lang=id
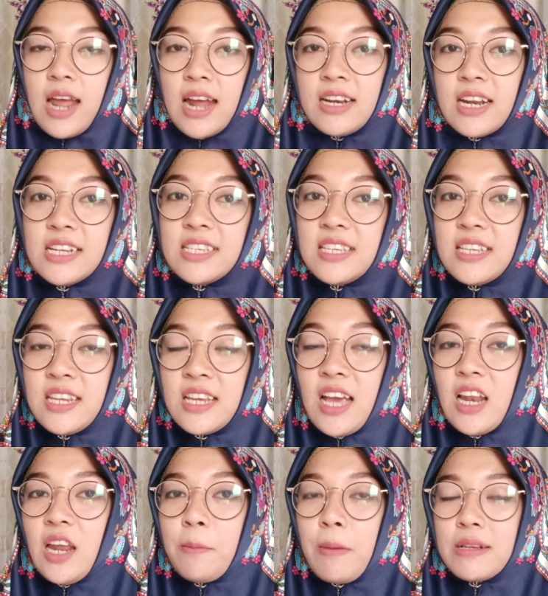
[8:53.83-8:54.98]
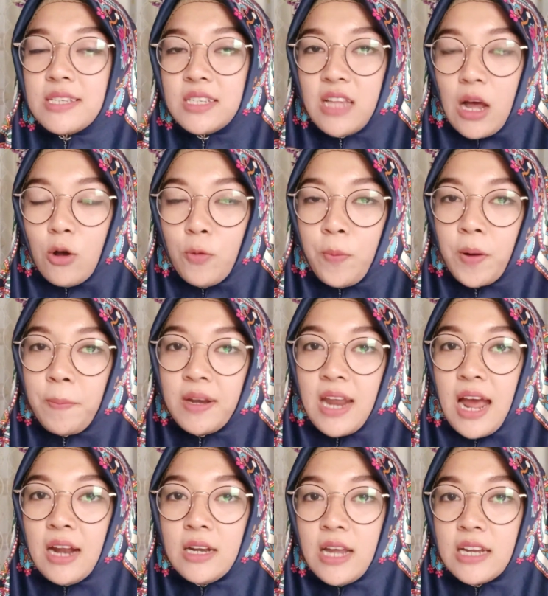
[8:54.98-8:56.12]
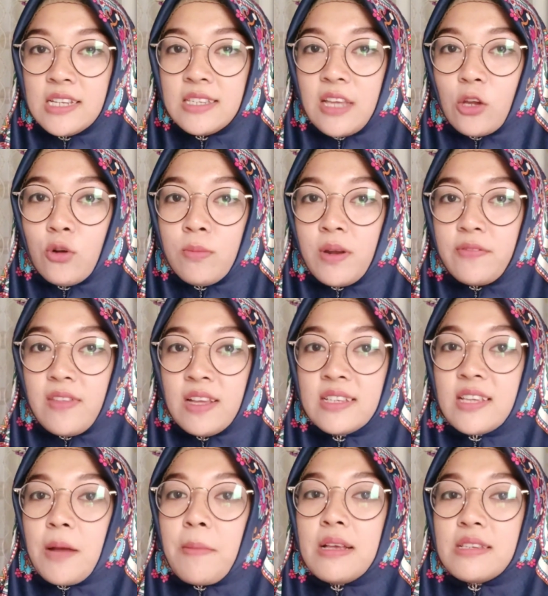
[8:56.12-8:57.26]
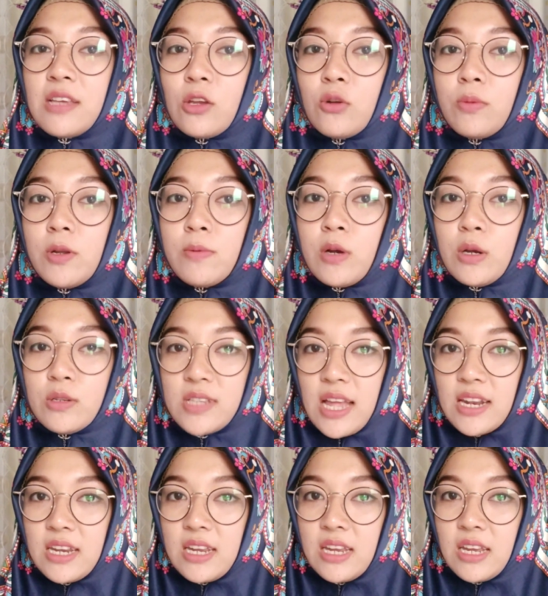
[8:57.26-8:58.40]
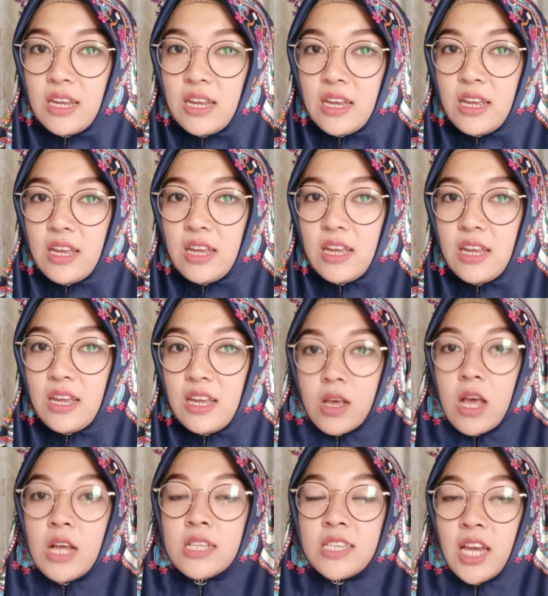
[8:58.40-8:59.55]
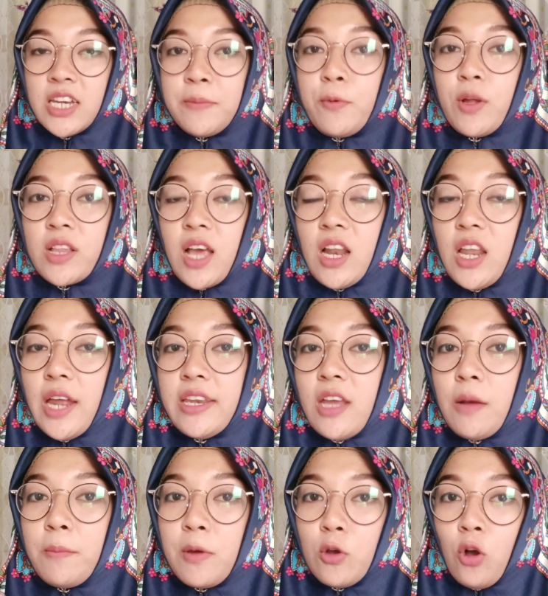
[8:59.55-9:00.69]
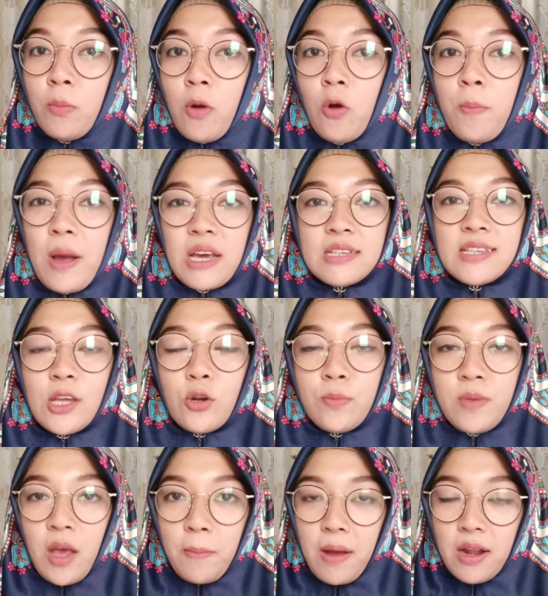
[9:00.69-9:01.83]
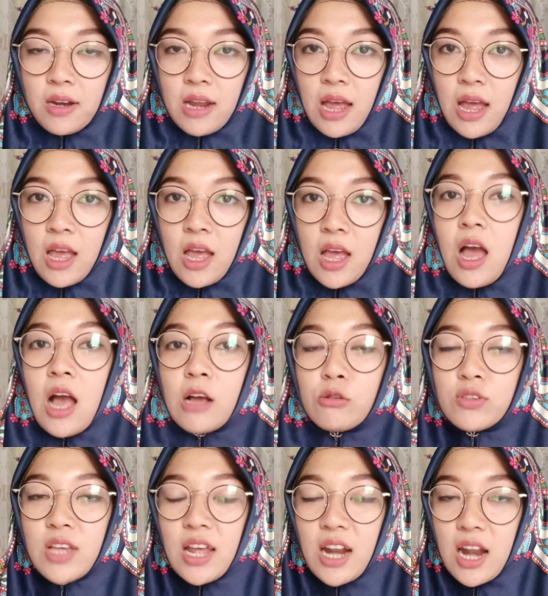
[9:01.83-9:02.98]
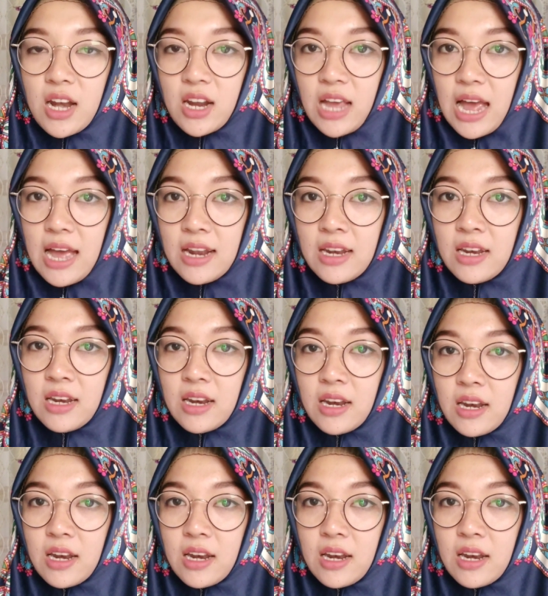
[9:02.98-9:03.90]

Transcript: Nah, dari sini kalian pasti tahu perbedaan dari serum lifting sama serum limoner tadi. Jadi buat kalian yang bingung mau pakai serum yang mana, aku sarankan